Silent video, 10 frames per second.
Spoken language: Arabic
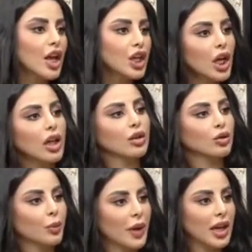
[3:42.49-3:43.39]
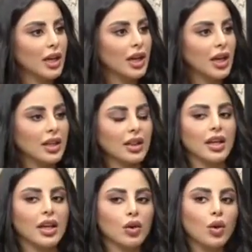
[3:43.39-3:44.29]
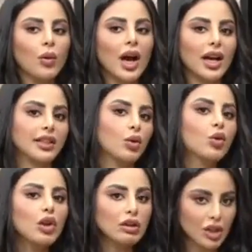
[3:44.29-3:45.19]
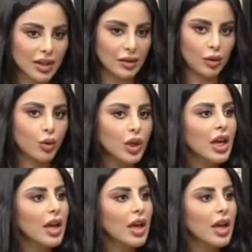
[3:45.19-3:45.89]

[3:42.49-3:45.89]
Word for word: يخلطوا بين الاثنين كل واحد أو كل شخص يكون